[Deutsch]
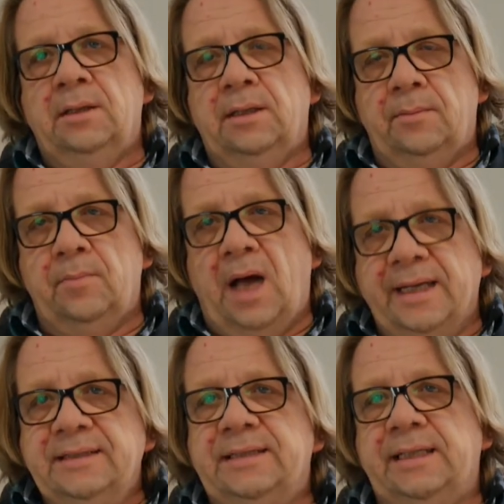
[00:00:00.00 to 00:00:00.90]
ähm,
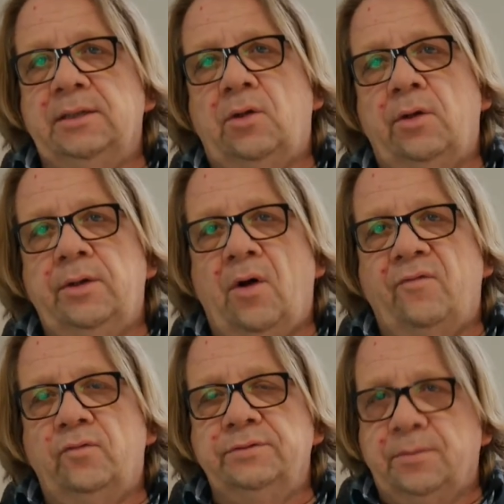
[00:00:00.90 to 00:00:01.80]
einsehen können
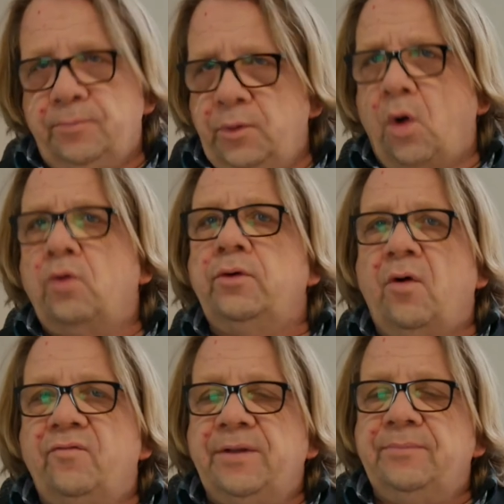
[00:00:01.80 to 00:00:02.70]
auf unserem Blog und
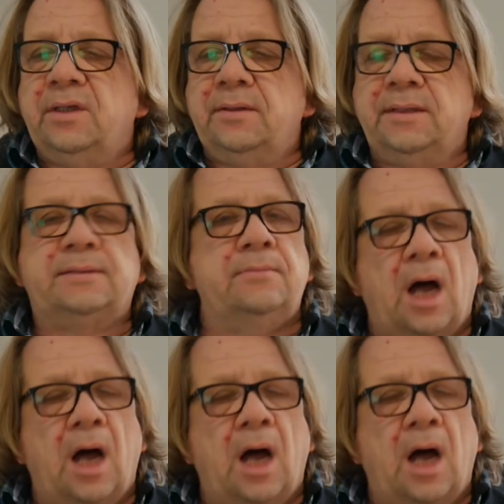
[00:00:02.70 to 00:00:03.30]
auf dem nächsten,